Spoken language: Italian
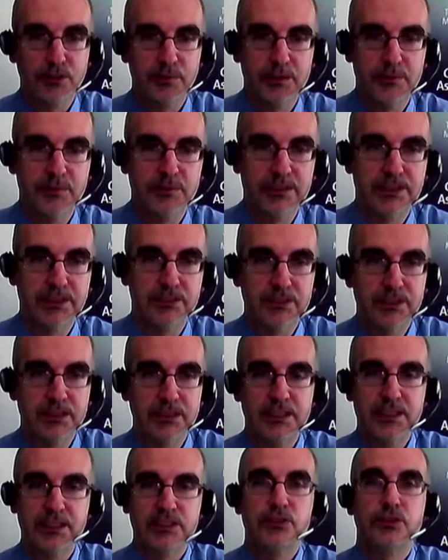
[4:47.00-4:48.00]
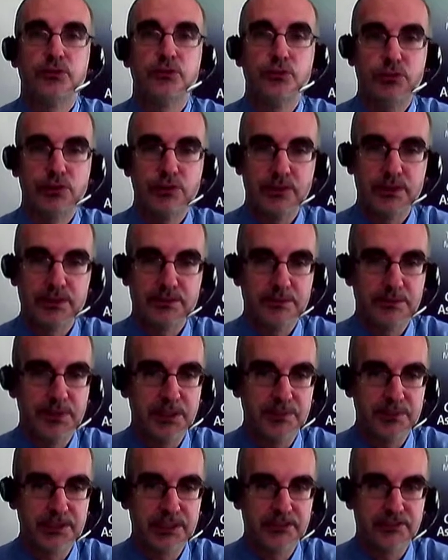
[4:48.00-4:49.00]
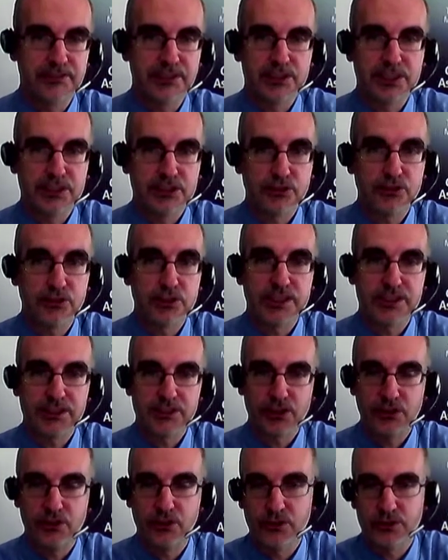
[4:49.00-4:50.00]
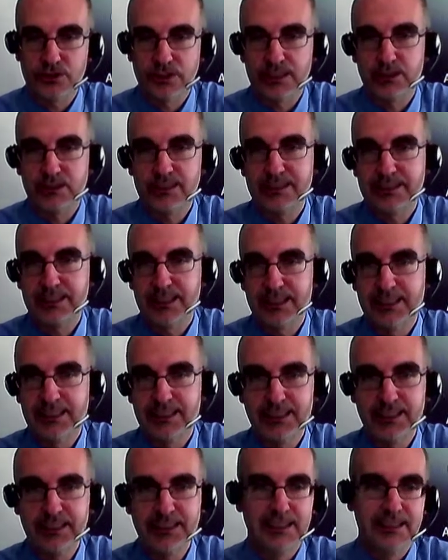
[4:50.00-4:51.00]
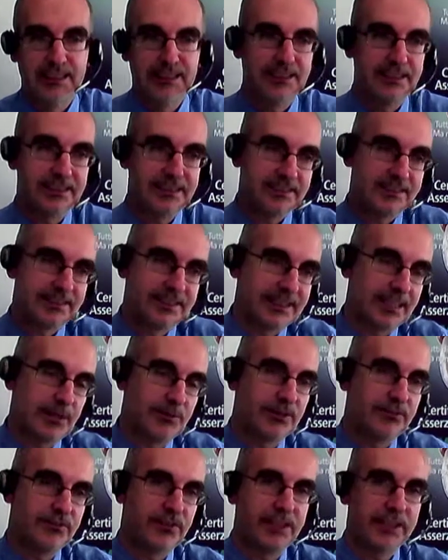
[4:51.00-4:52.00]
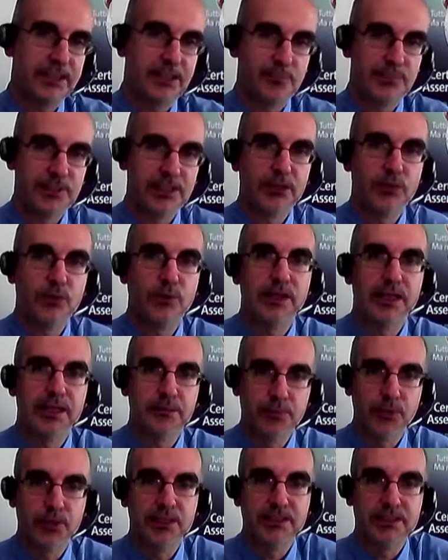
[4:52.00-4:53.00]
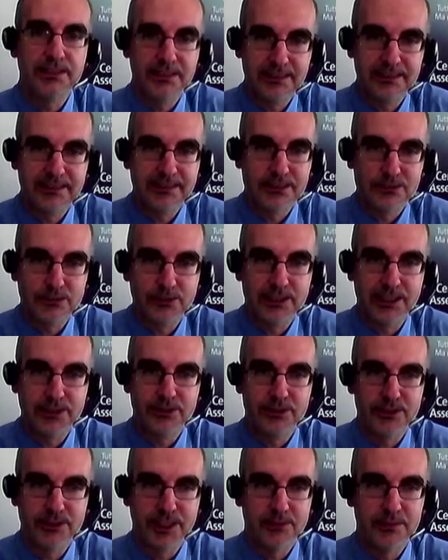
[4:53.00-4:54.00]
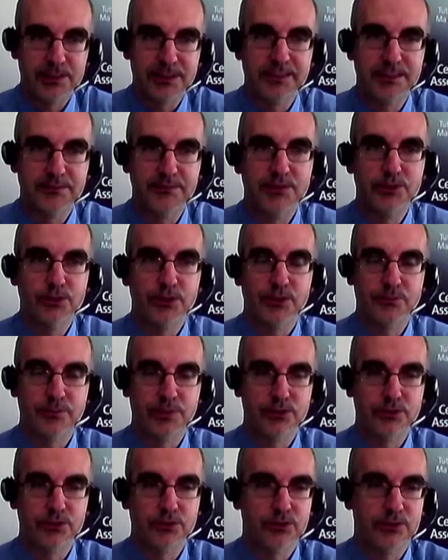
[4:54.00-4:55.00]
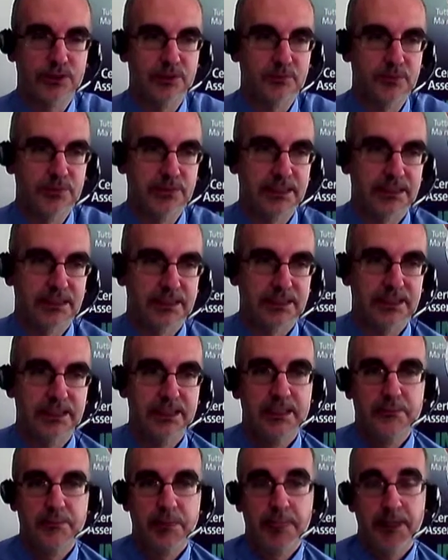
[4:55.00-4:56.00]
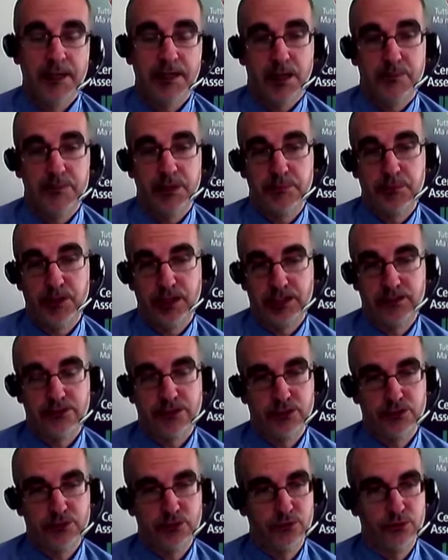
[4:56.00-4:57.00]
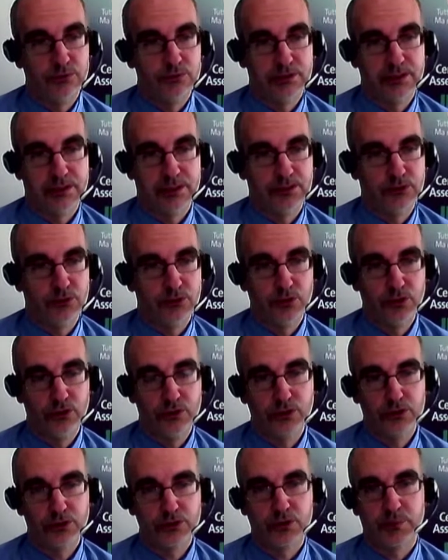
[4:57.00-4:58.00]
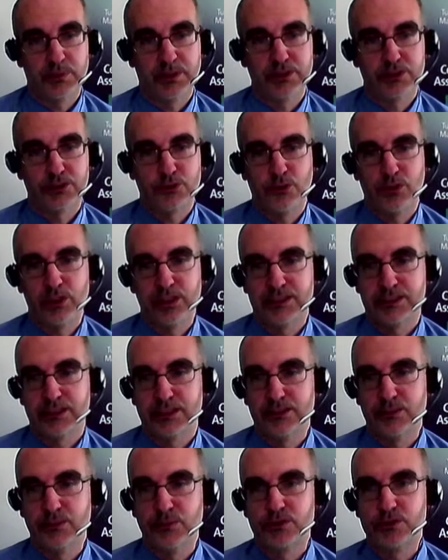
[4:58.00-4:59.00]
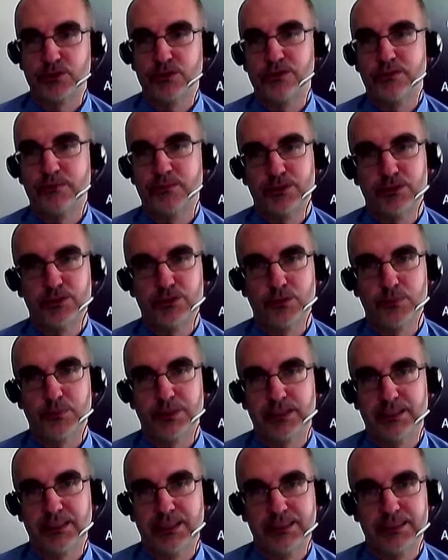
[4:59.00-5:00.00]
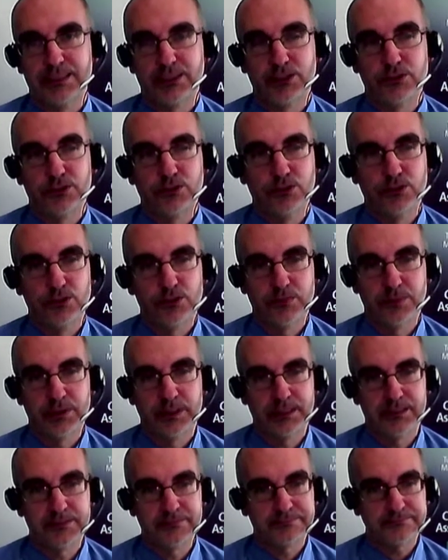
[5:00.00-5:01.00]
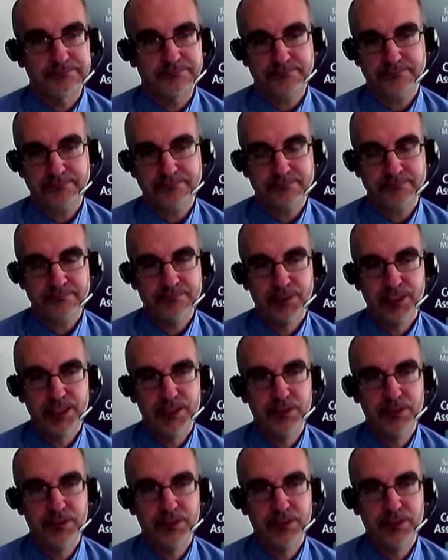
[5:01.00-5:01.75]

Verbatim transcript: bambino, se tutti i bambini facessero la stessa cosa in Italia, cerchiamo di fargli capire qual è poi il risultato in termini di minore impatto sull'ambiente. Abbiamo anche fatto una, un concorso per le scuole, è stato molto, molto sorprendente il ritorno perché i